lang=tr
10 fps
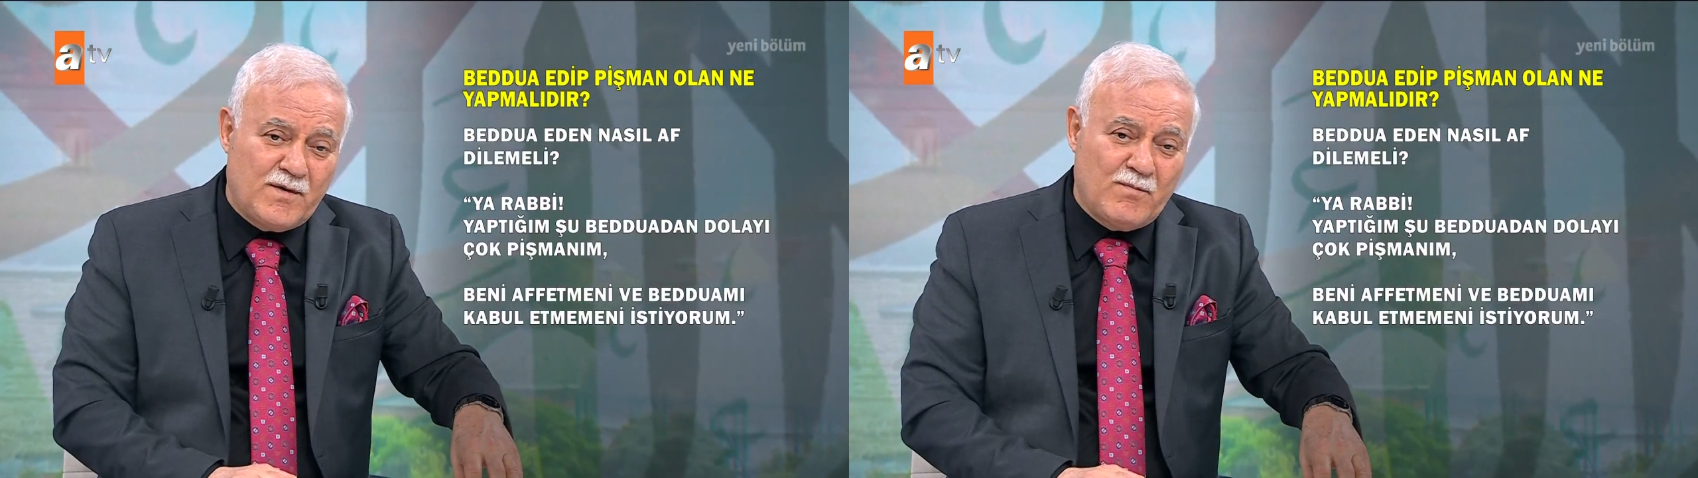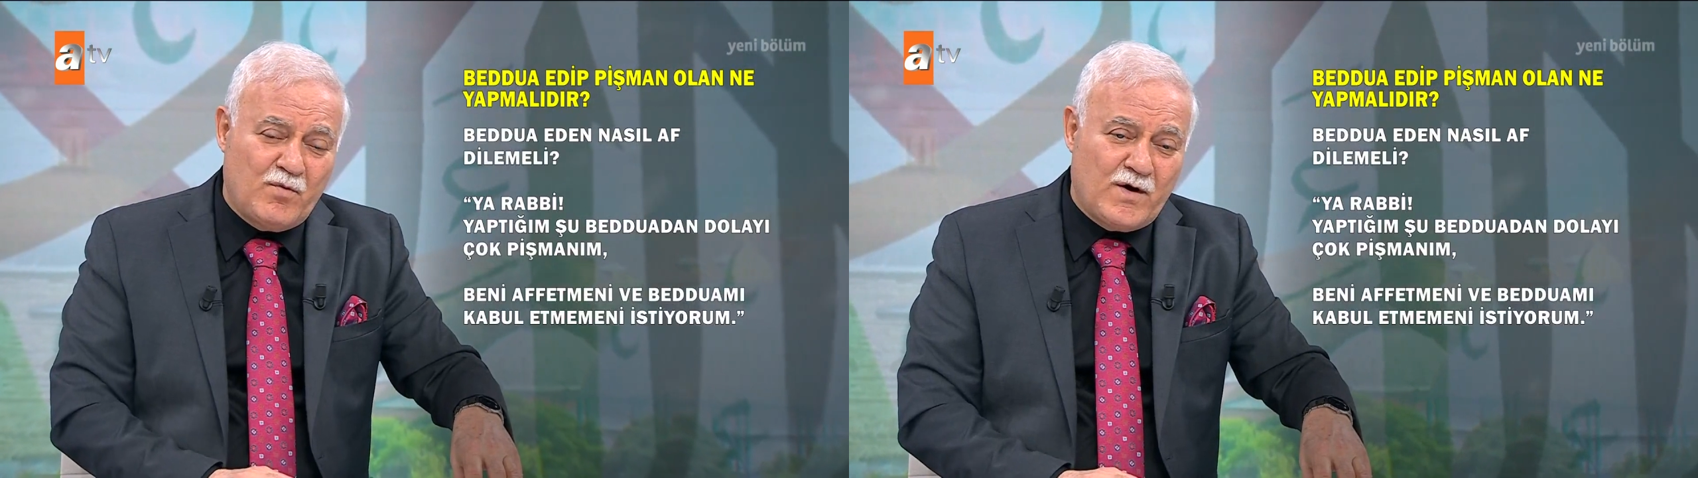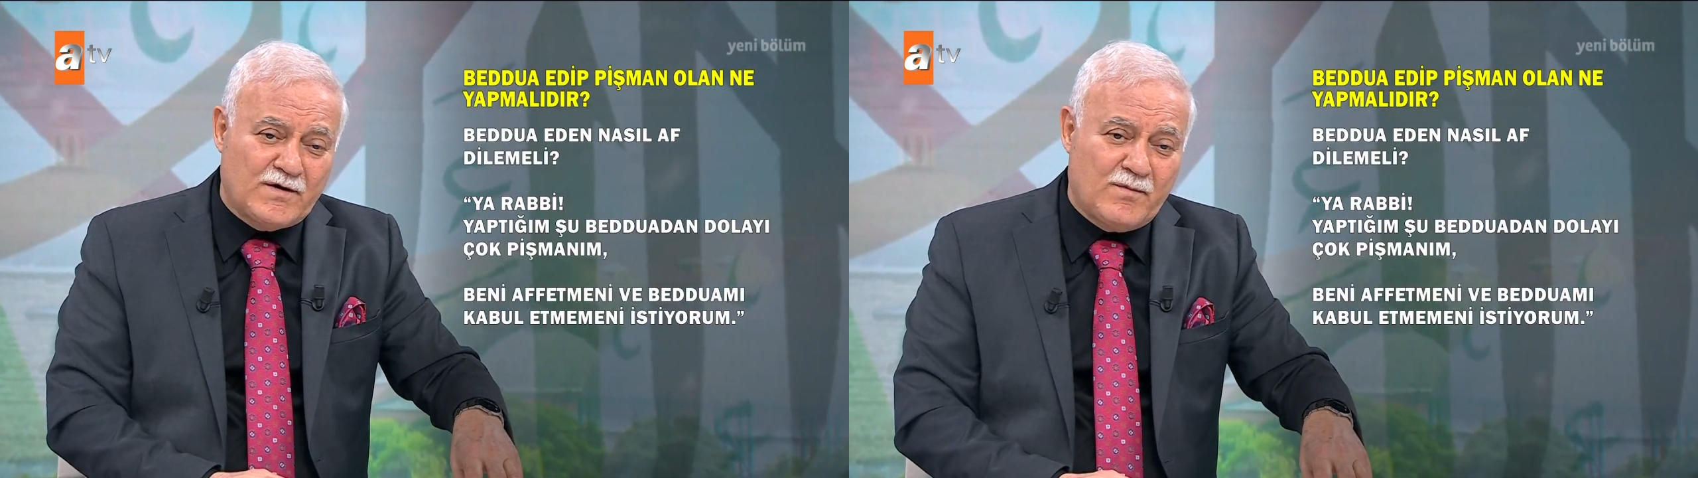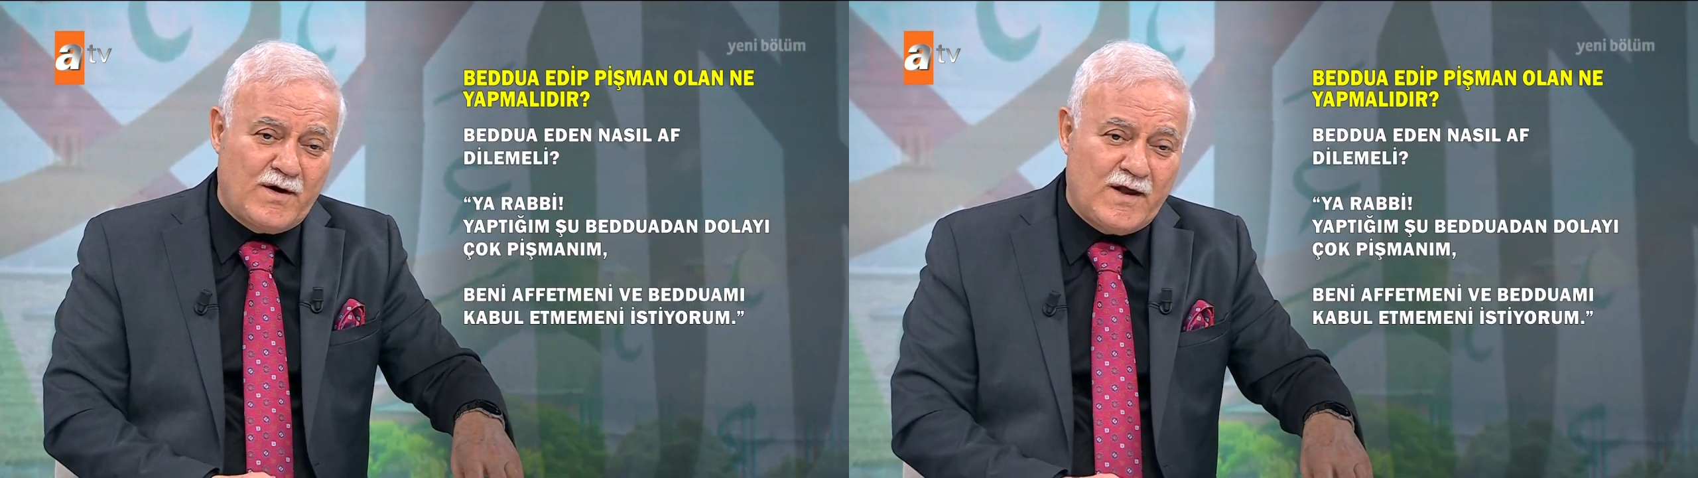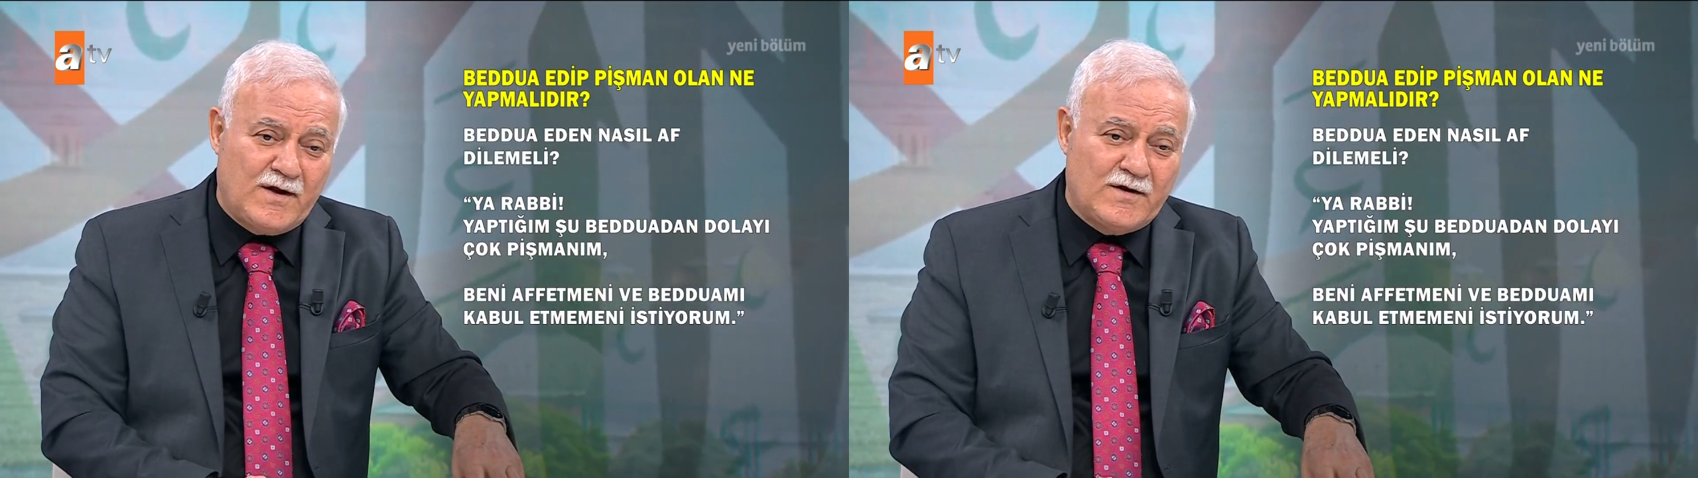Ben bu
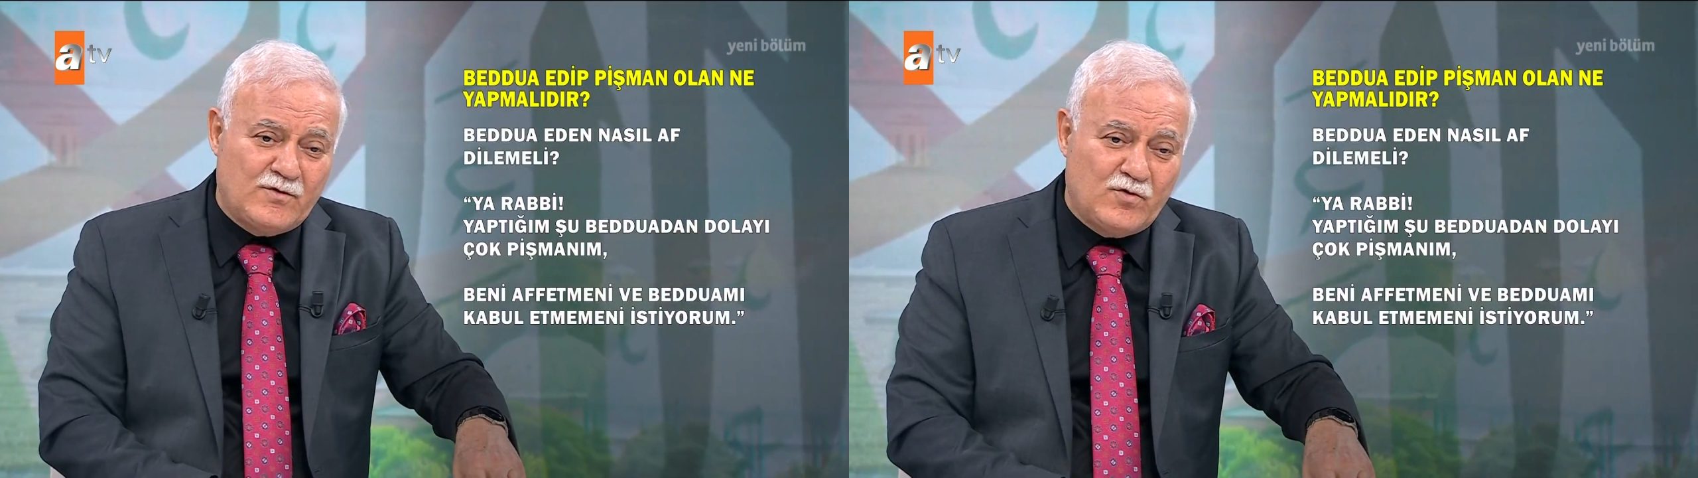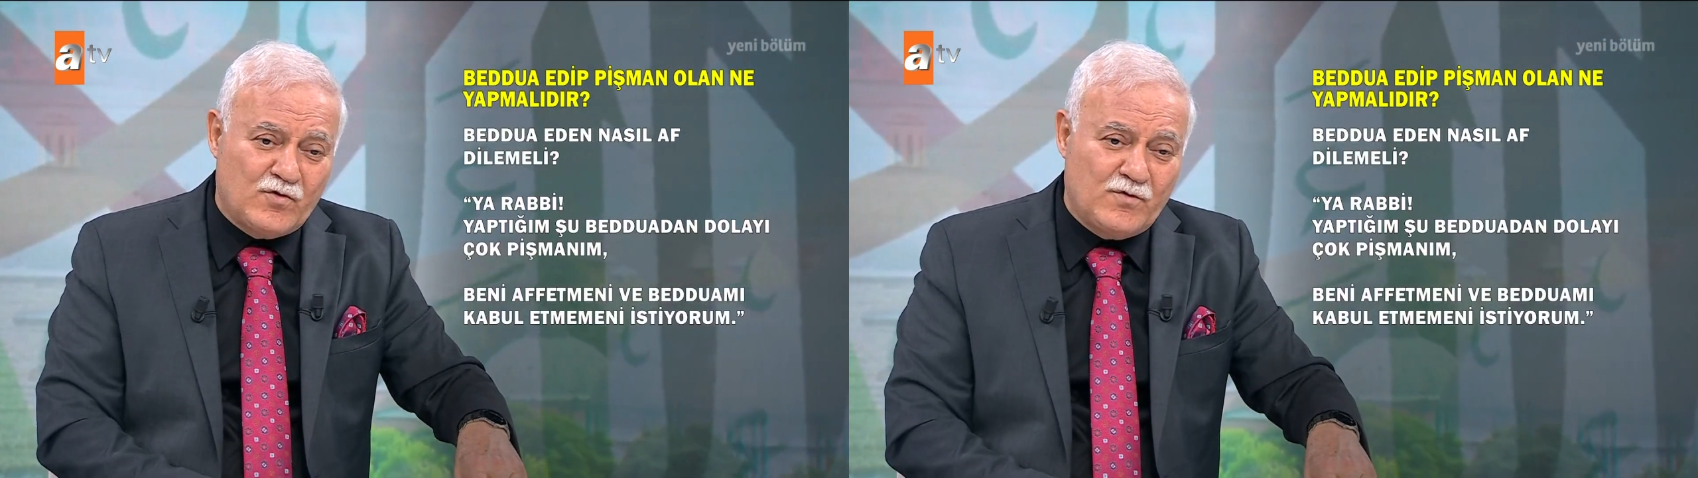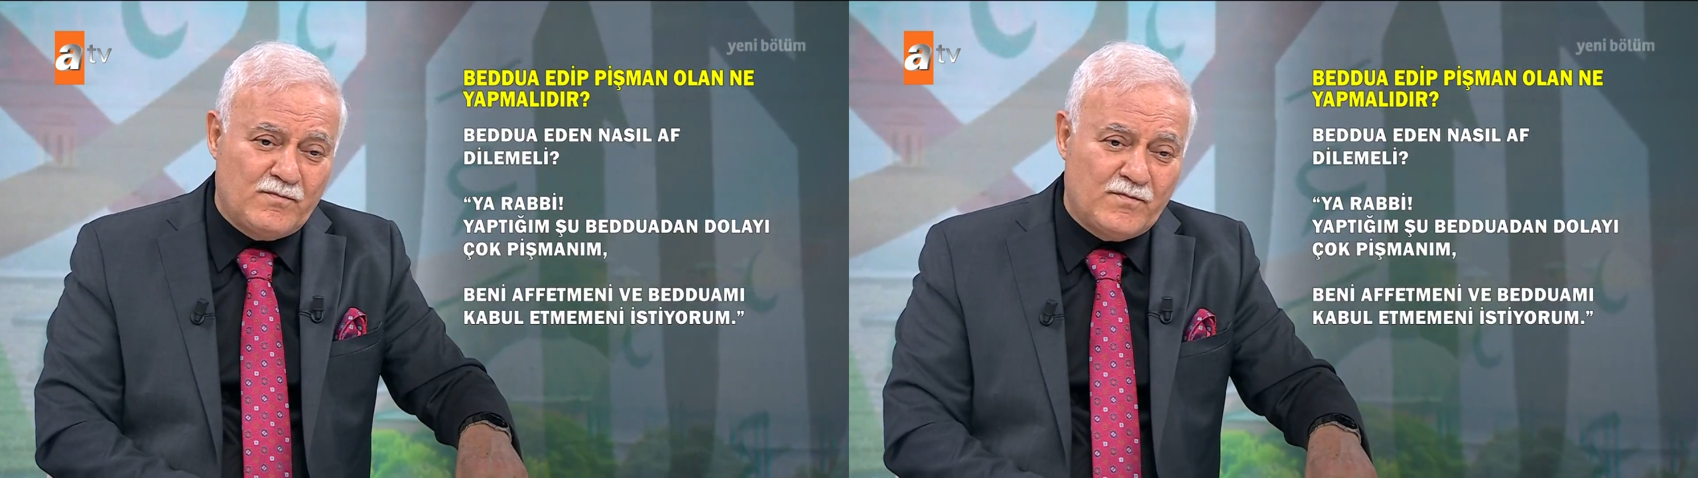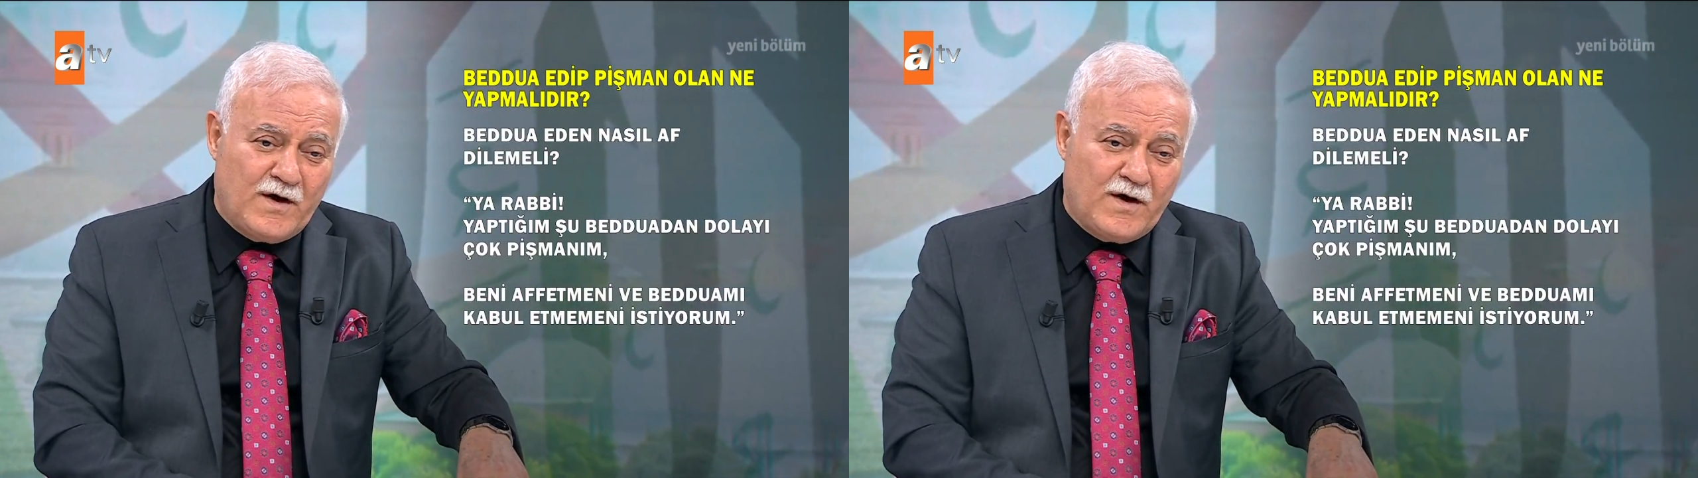adamı helal ediyorum.